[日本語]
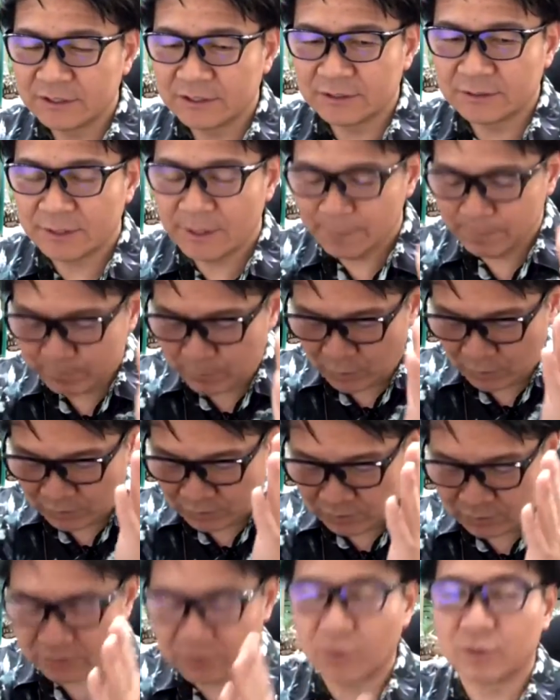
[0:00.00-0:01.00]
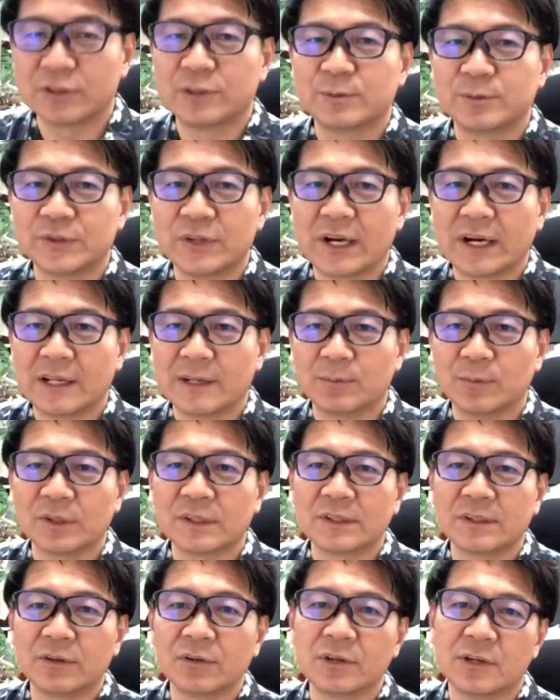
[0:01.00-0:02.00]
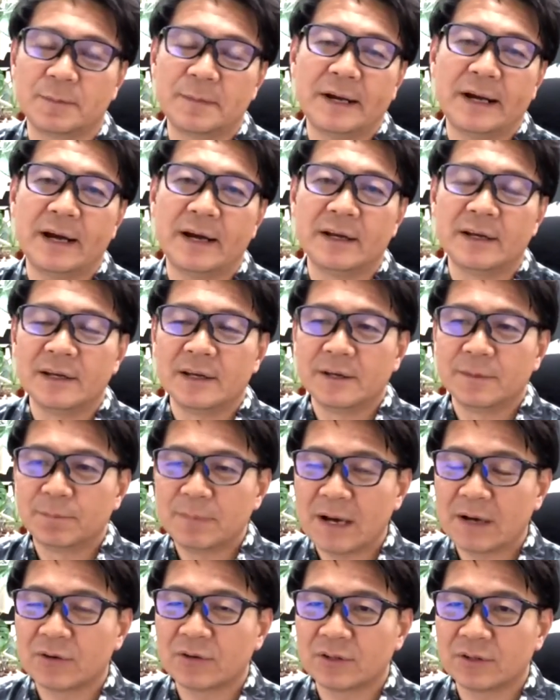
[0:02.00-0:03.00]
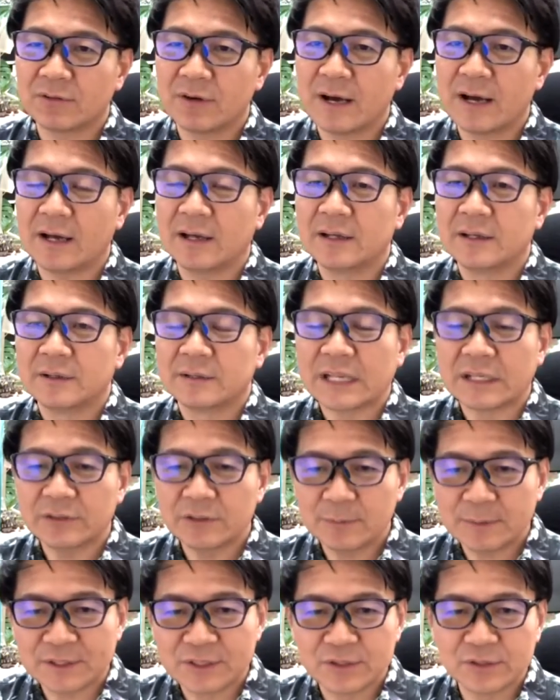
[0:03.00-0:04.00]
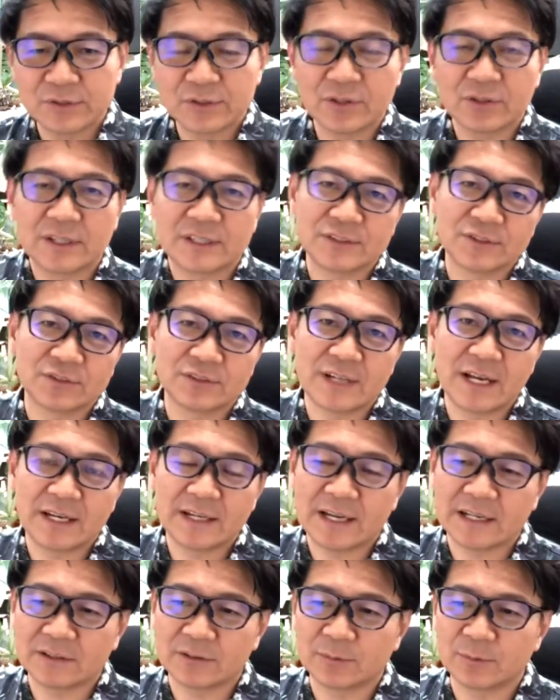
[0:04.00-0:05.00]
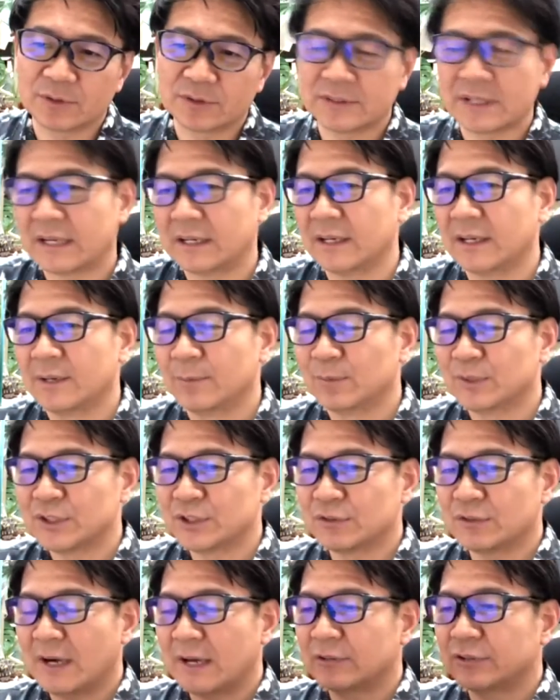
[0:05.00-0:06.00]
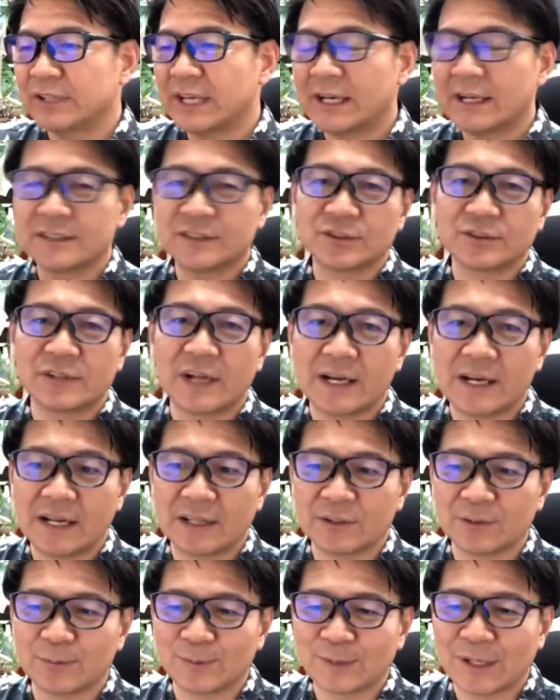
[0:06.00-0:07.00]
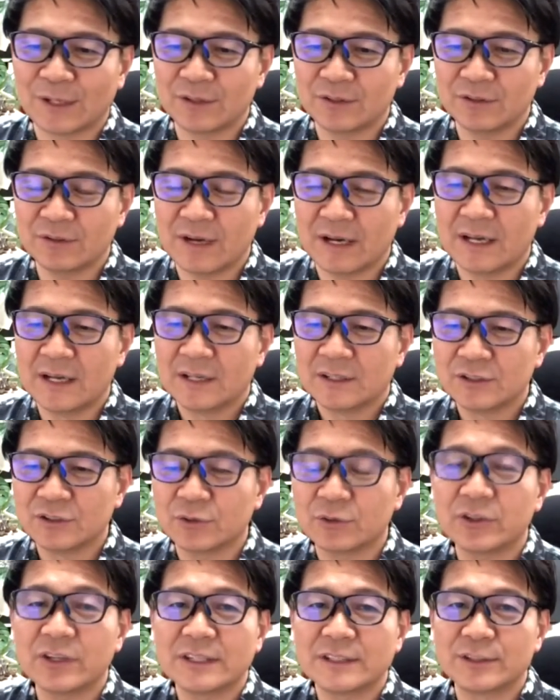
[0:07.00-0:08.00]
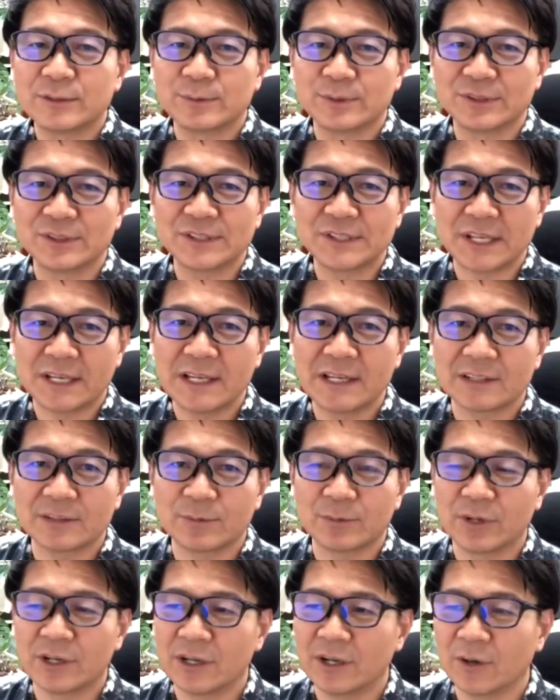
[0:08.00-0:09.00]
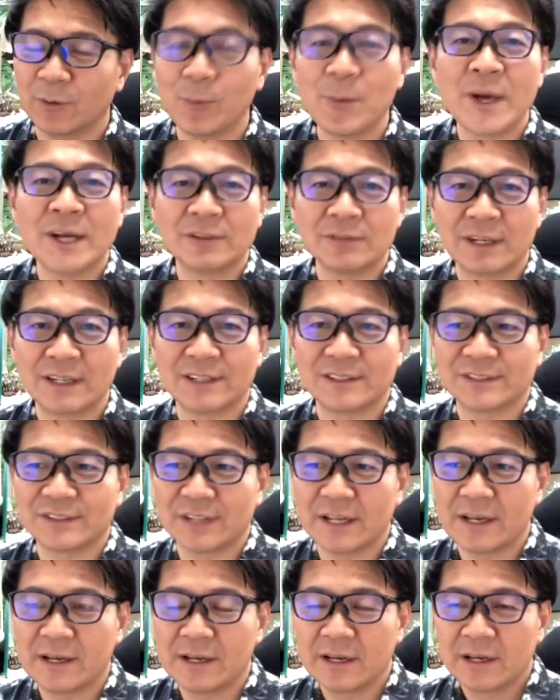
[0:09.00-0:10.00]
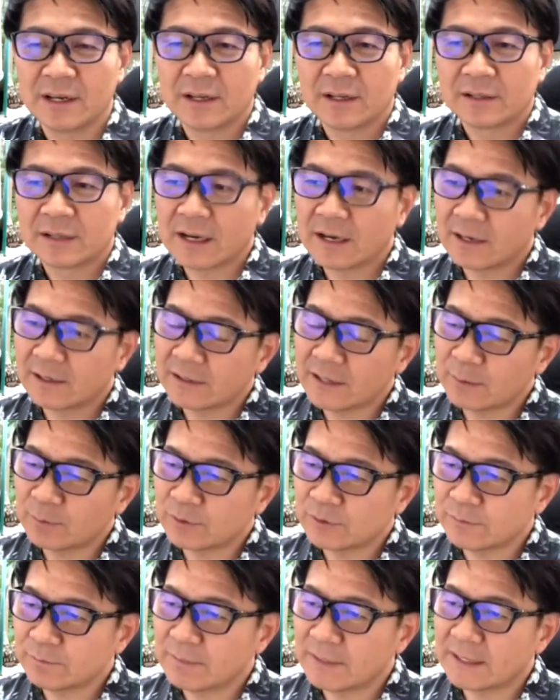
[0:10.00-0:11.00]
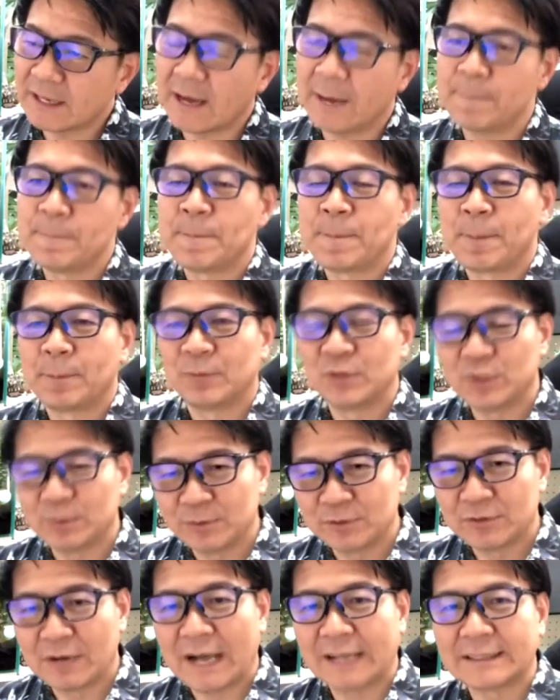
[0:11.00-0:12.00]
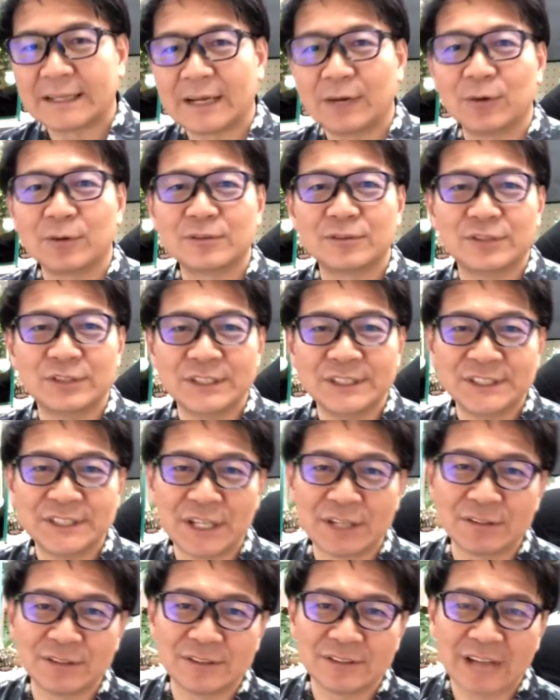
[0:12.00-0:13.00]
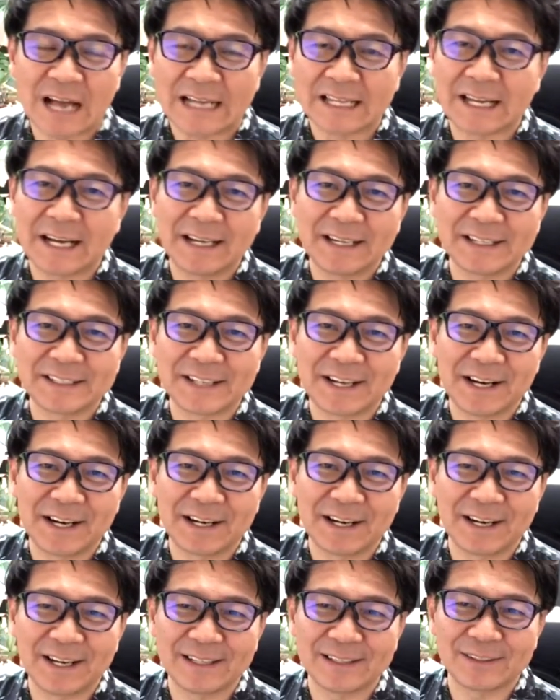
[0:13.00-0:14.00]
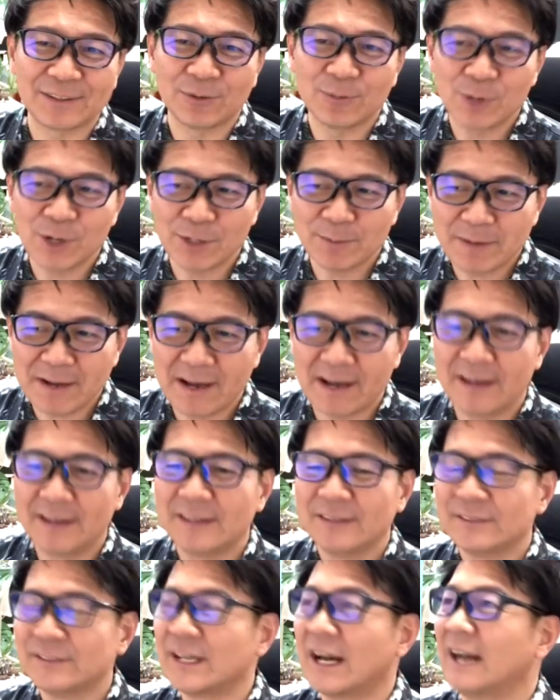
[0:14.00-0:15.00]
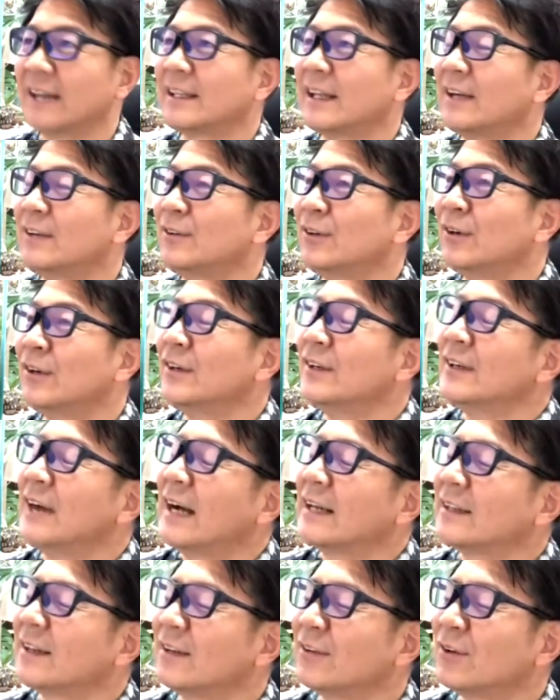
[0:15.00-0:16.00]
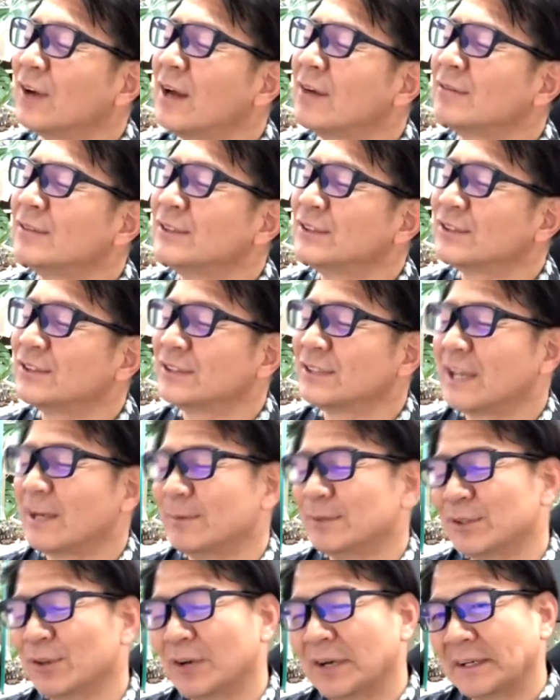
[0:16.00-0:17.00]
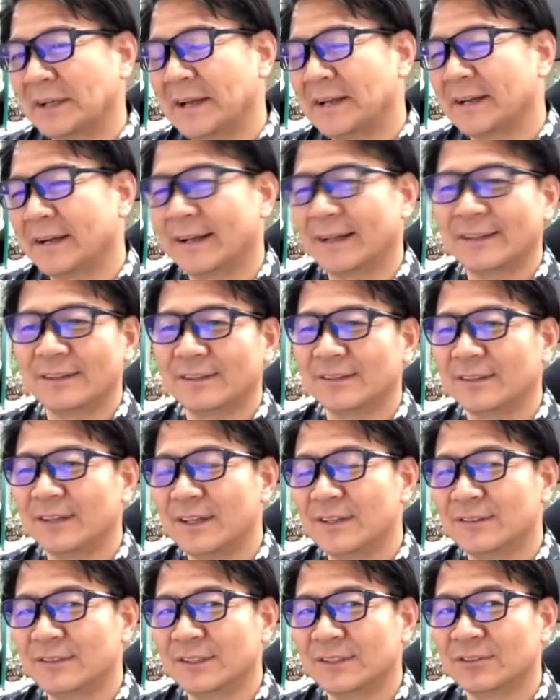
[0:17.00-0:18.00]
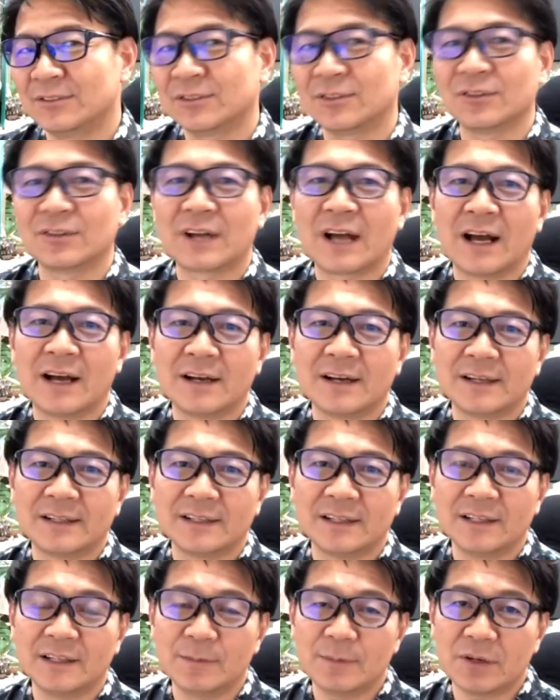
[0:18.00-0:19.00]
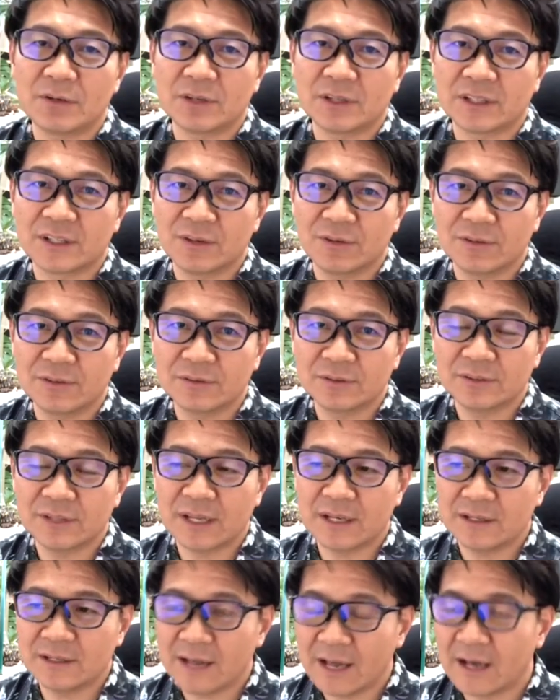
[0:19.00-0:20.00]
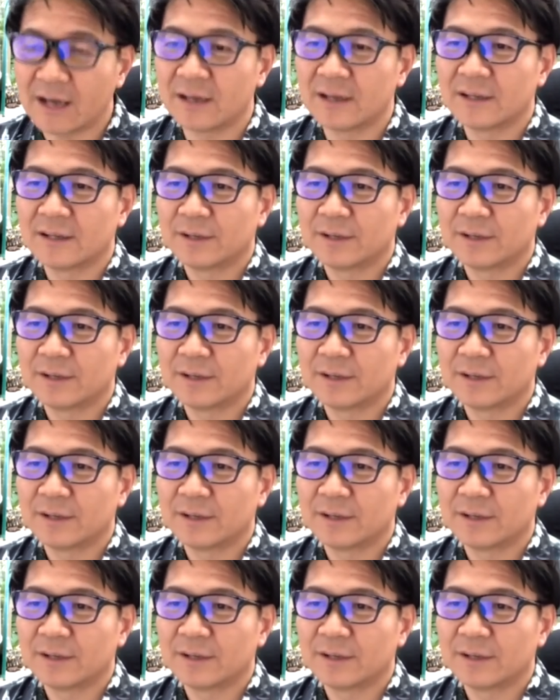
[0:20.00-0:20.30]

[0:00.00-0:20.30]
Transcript: 一本こう自分の中で持っておけばまあこれは例えば給料が少ないなと思ったりもしくは売り上げが少ないなと思った時はこれは自分のせいやと思え思えるわけですねだから多分まだ自分は旗を苦にしてる働き方なんかなと思えばじゃあ旗の旗を楽にするサービス他にないかなっていうふうにことを考えていけばこれは基本的な、